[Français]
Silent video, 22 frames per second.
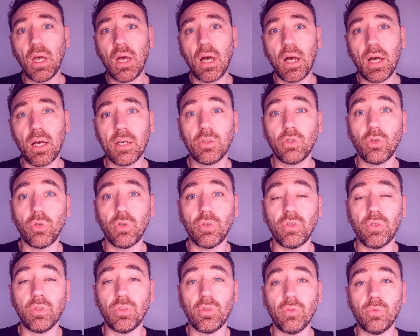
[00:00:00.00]
hein,
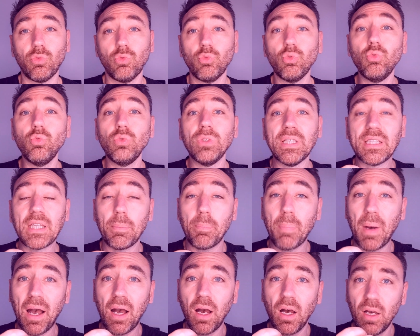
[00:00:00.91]
que tout n'était
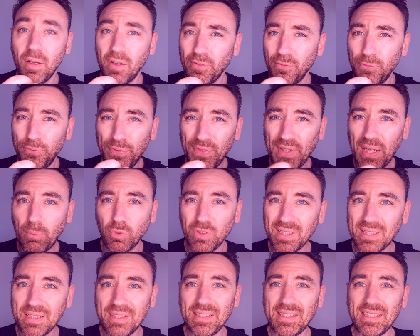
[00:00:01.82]
pas finalement
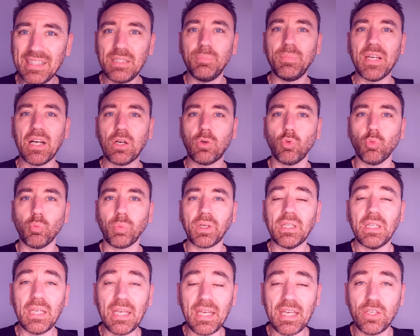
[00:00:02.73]
si bien
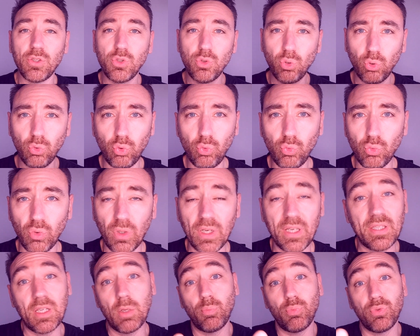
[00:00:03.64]
compris, et surtout, et
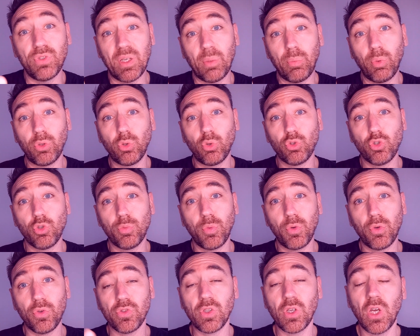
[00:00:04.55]
c'est le plus important je
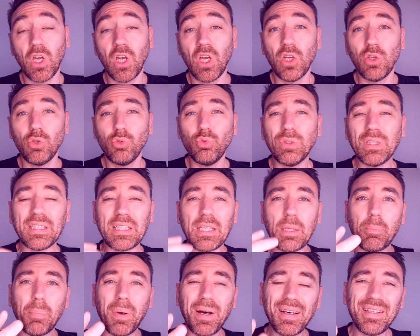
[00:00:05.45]
pense, tout n'était
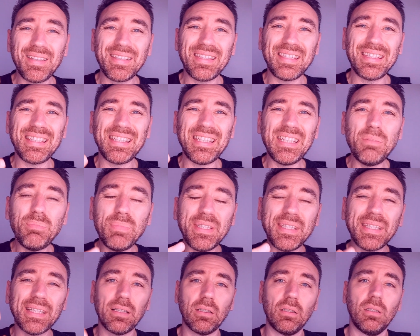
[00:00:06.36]
pas si
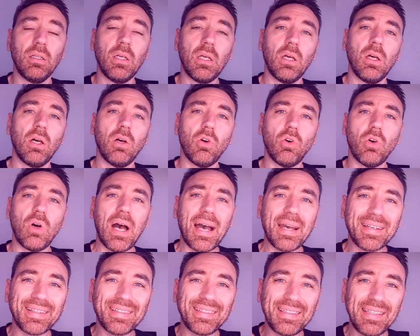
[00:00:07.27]
bien euh,
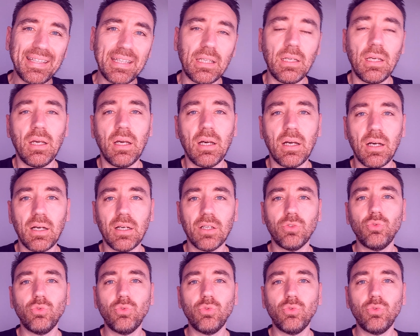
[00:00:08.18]
acté, hein.